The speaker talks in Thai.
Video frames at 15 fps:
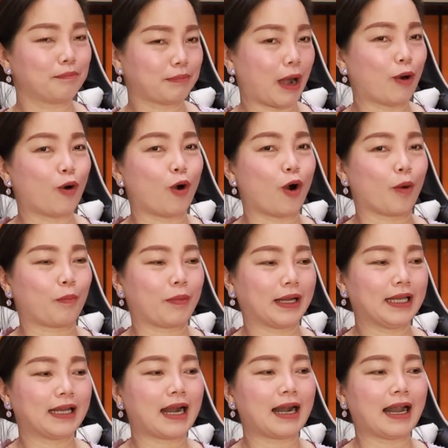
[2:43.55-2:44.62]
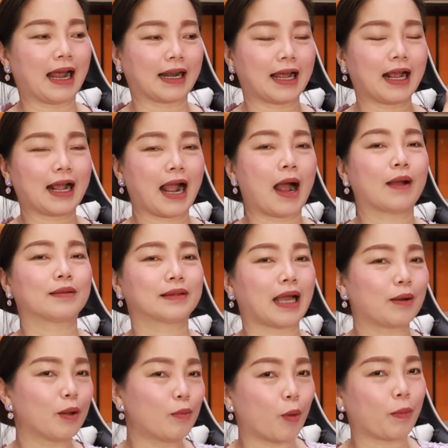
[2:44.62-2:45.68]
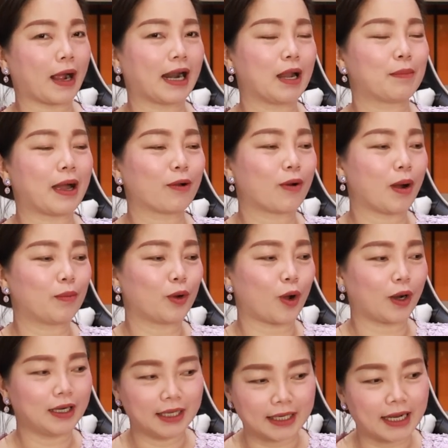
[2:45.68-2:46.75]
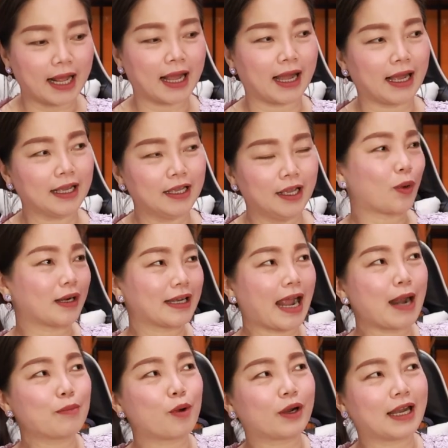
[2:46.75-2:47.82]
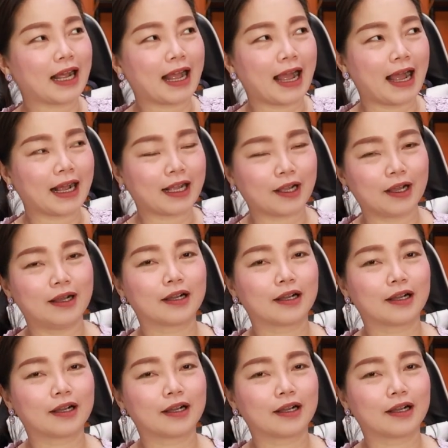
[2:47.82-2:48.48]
เป่าออกไปที่ด้านหลังนะคะ ตามระบบการระบายความร้อนเลยนะคะ ส่วนด้านบนนะคะ